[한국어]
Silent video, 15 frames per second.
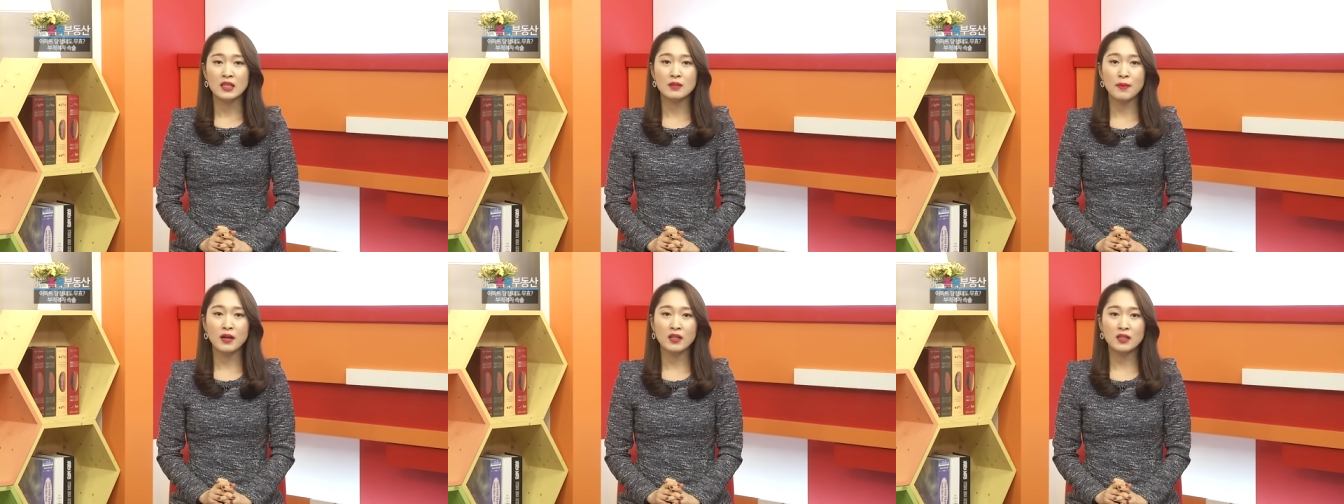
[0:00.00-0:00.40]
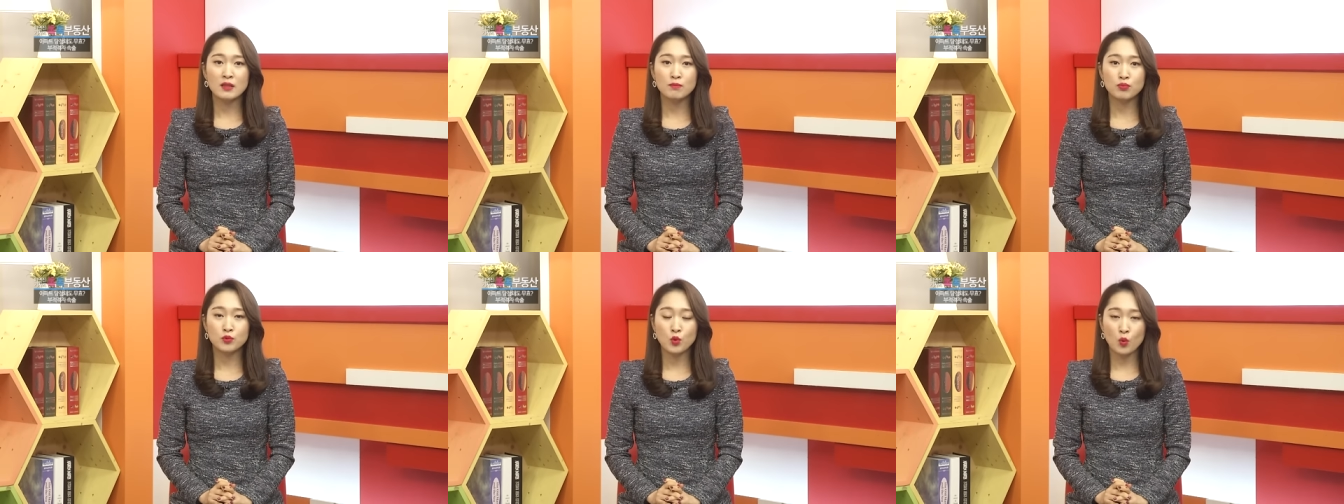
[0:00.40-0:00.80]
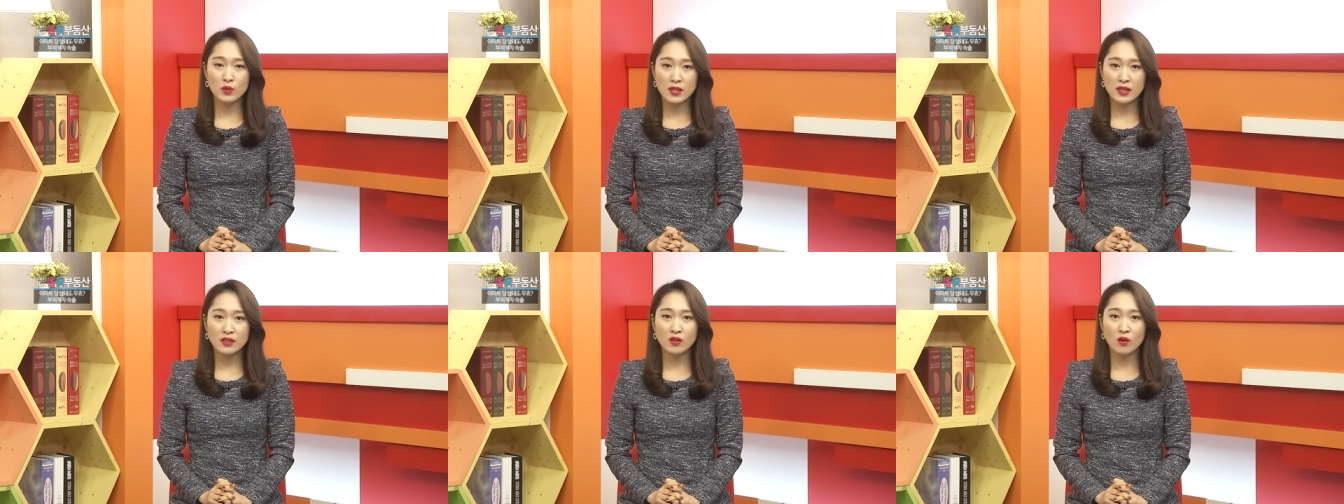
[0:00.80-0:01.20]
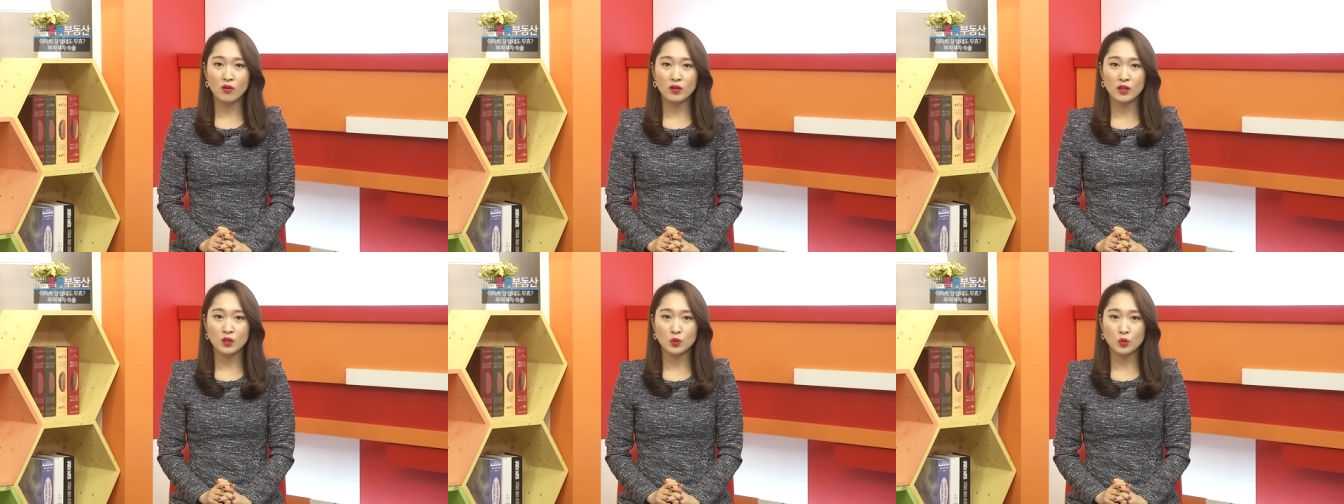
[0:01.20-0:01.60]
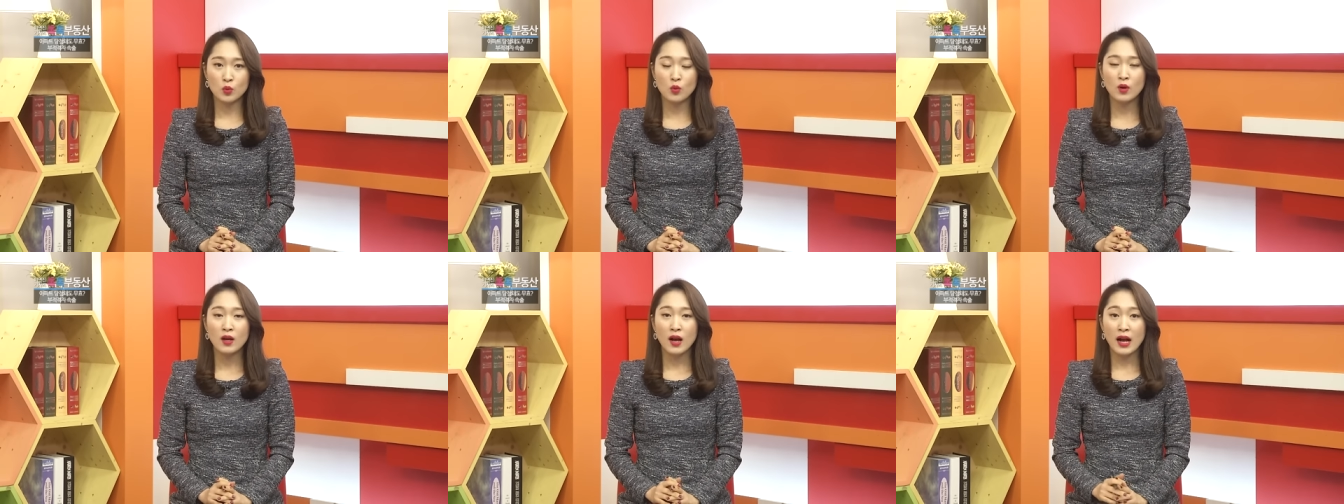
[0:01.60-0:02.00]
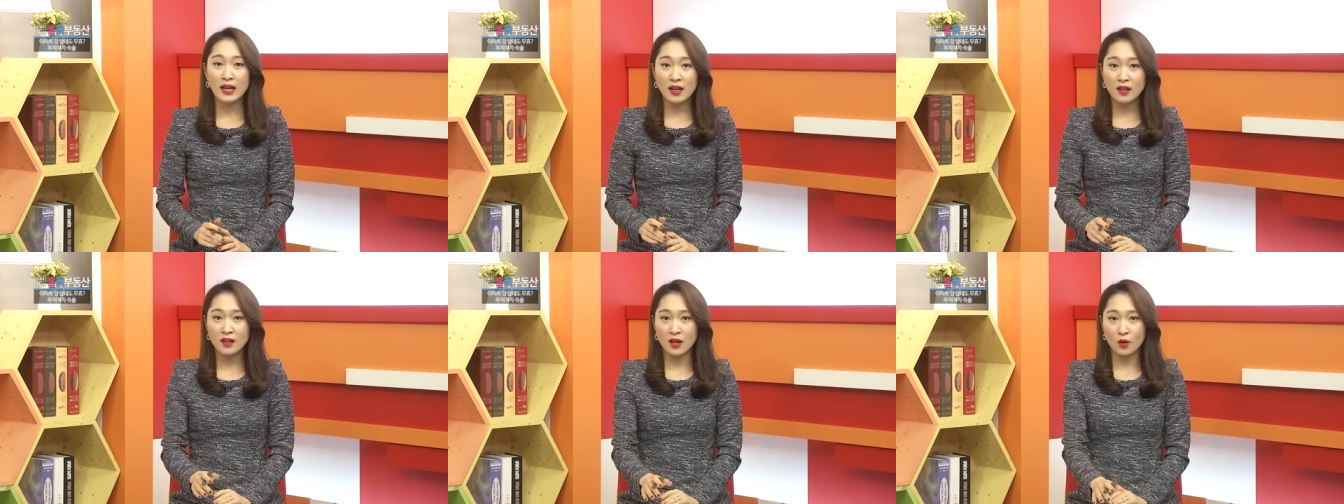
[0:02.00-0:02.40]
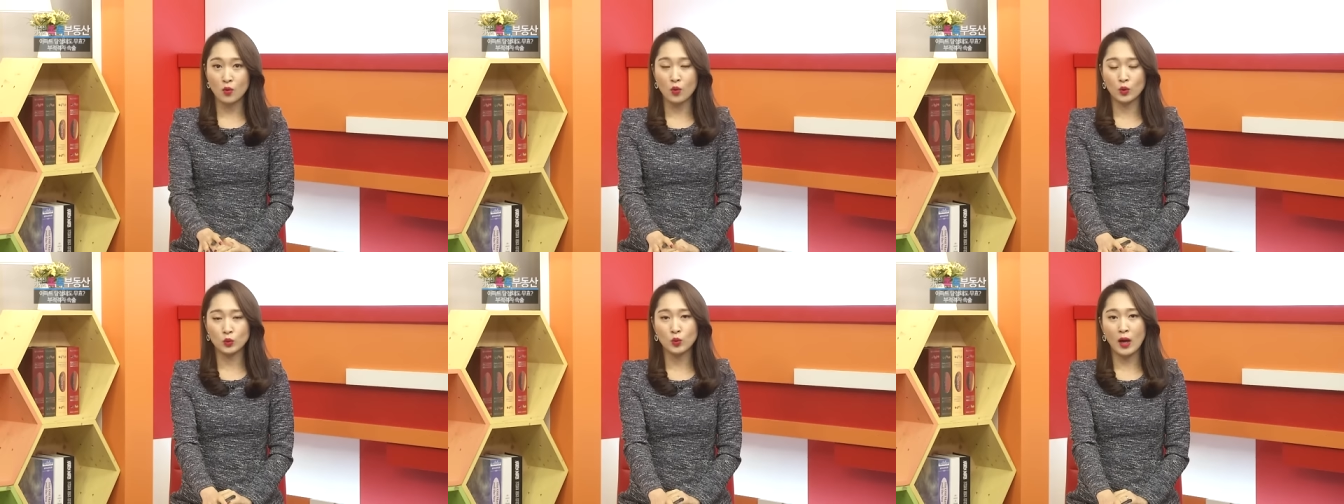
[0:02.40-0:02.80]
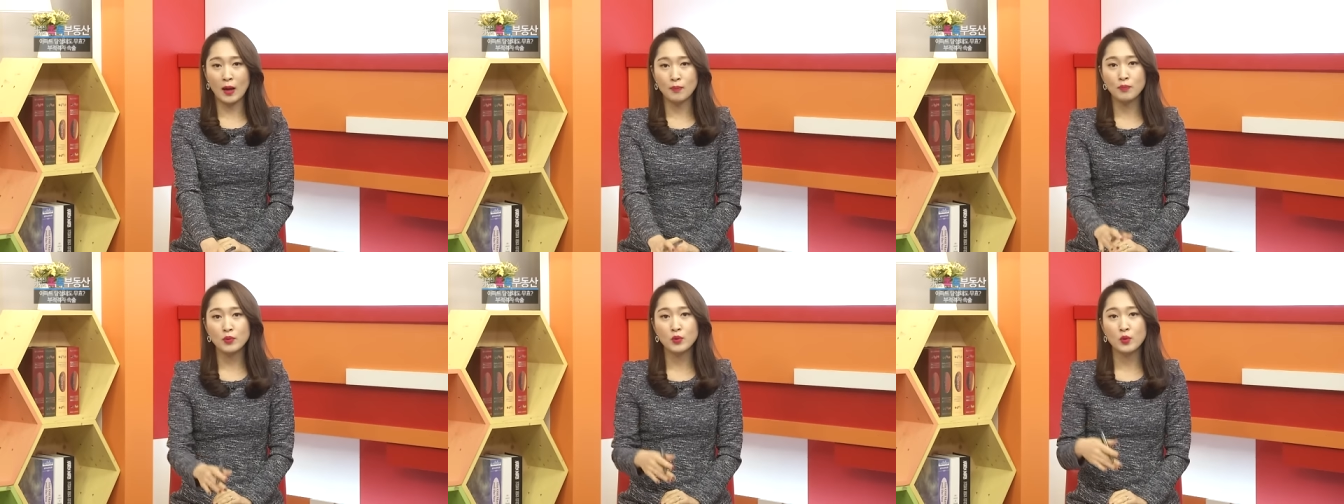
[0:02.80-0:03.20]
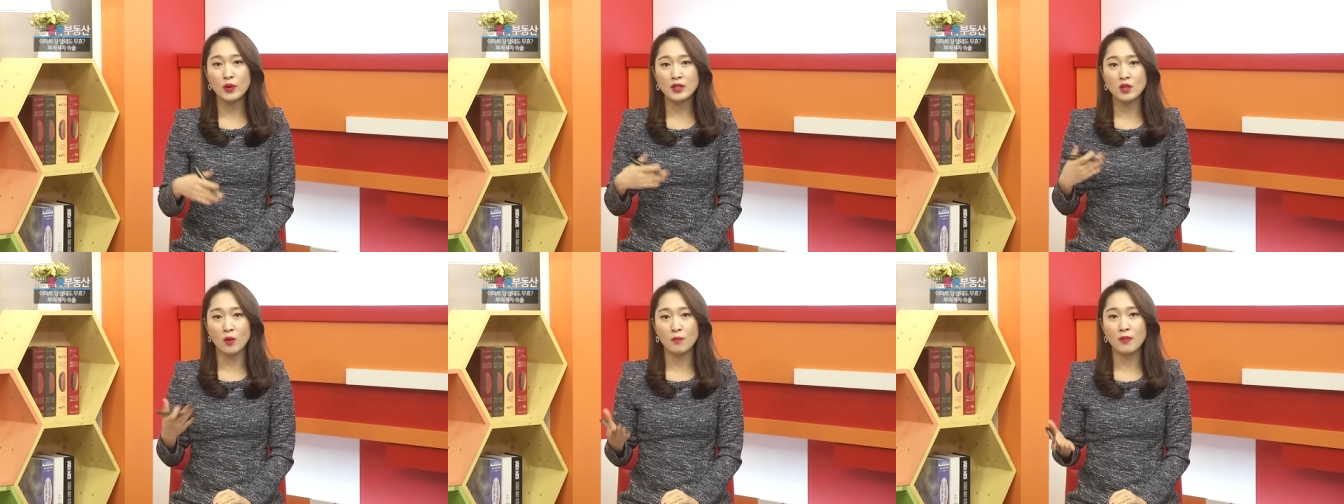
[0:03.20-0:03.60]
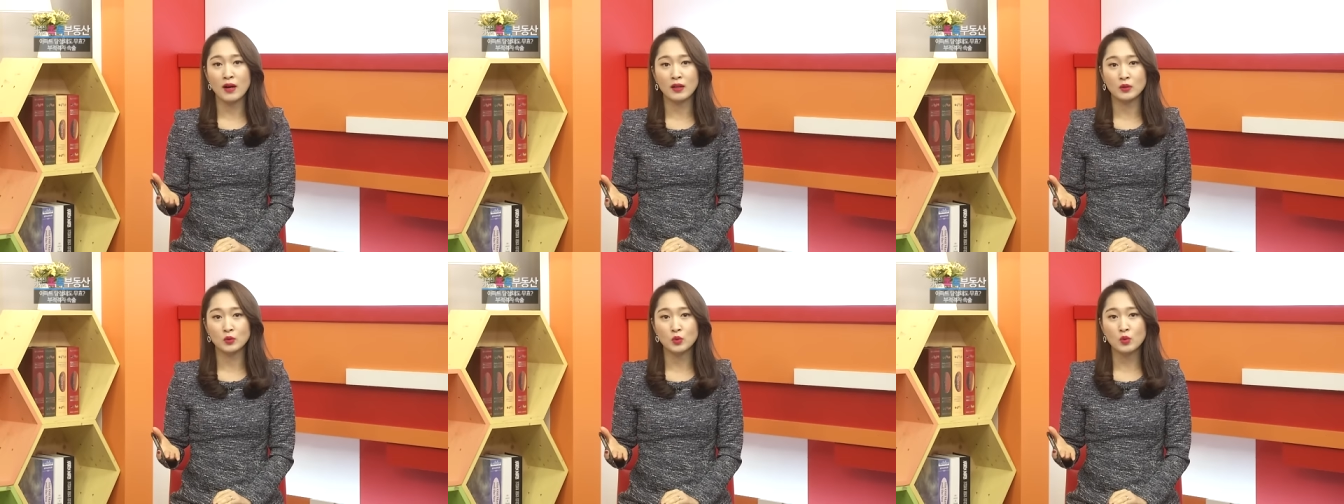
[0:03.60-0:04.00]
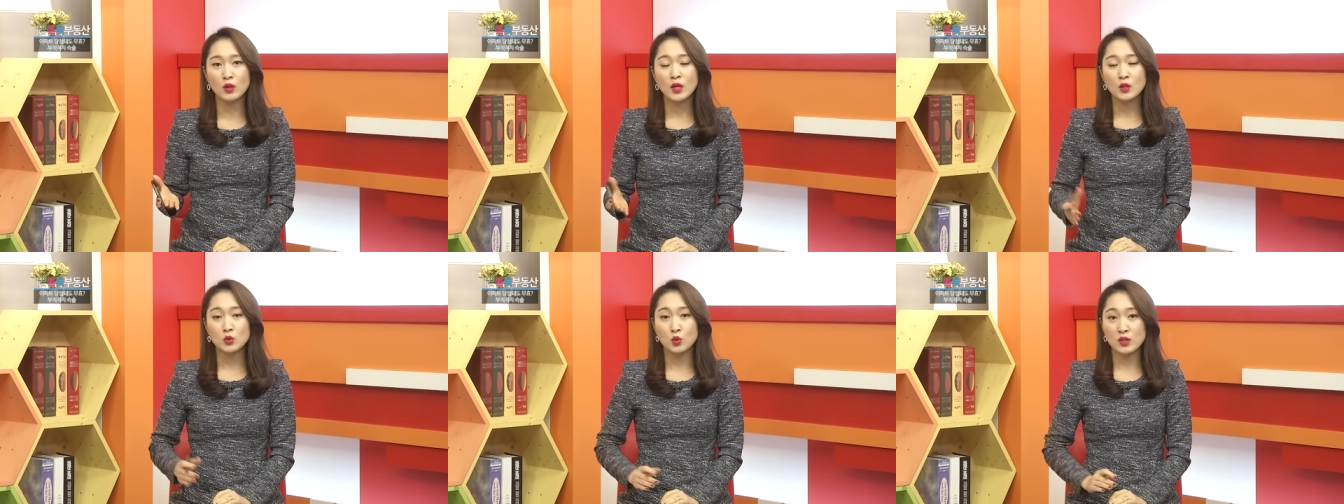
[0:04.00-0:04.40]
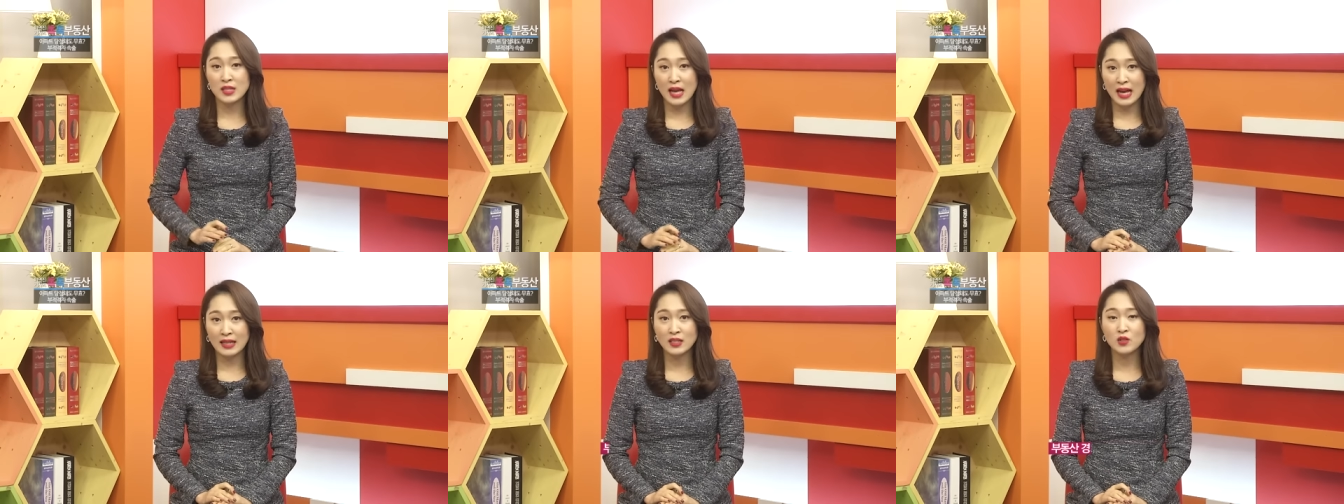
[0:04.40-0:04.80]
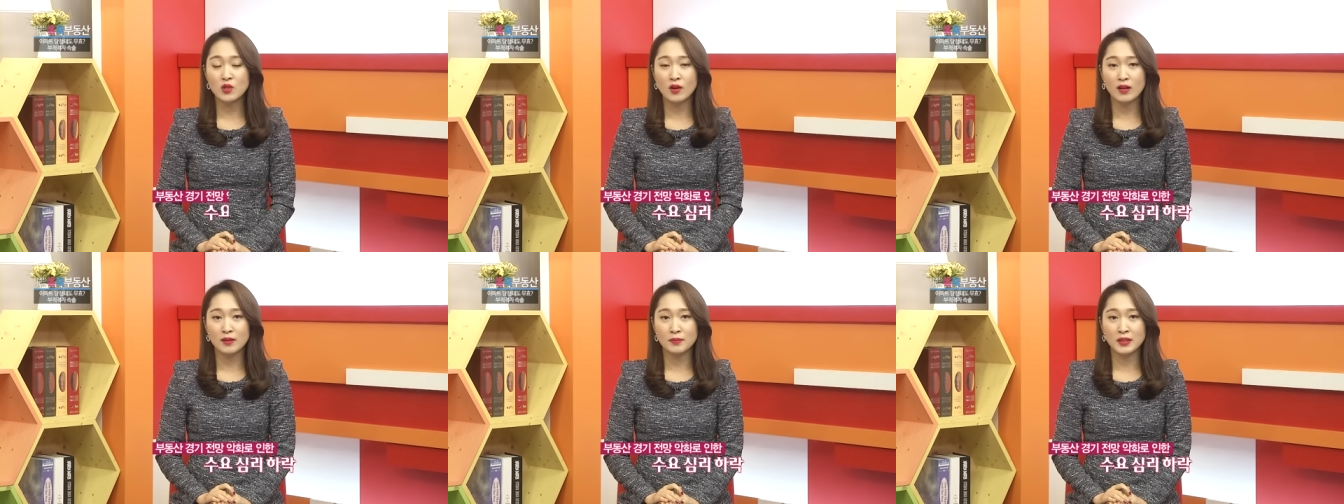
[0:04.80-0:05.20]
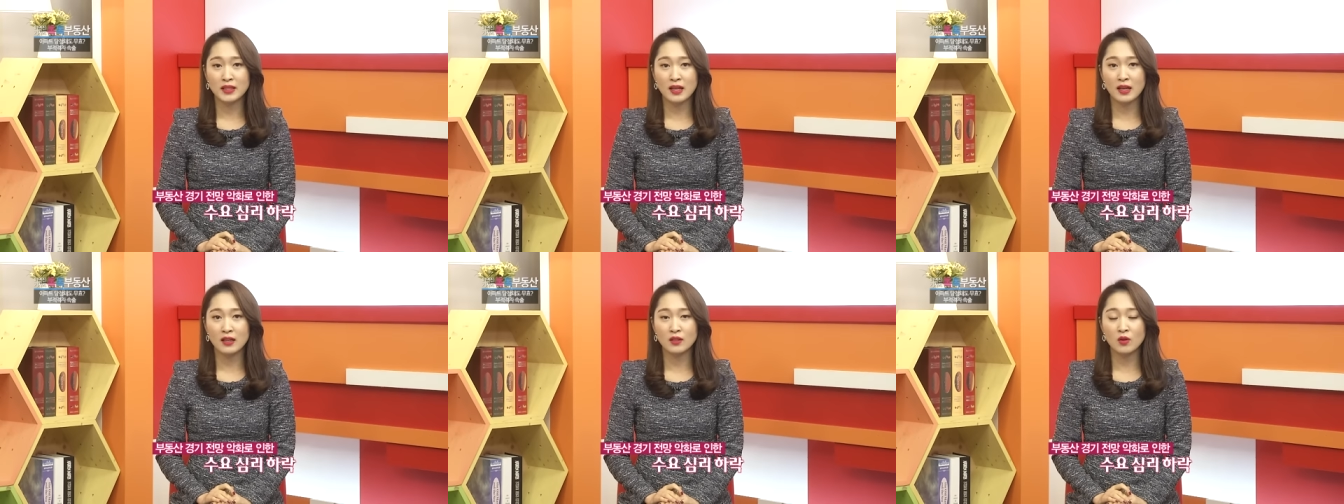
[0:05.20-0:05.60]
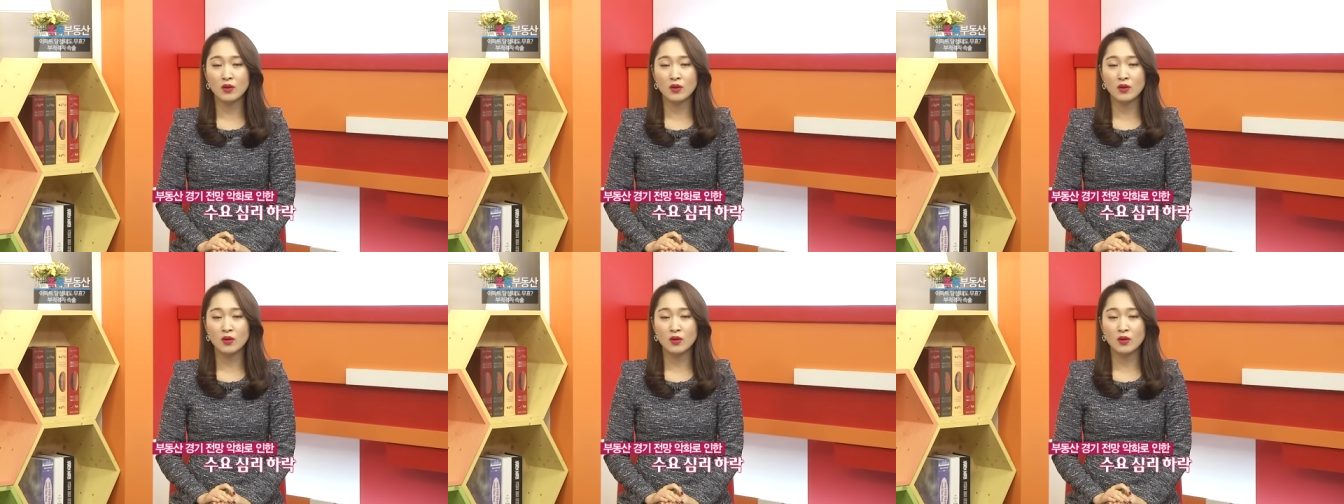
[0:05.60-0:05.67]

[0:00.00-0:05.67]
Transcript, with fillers: 그만큼 부동산 경기도 하락하고 또 앞으로의 전망도 좋지 않은 상황입니다.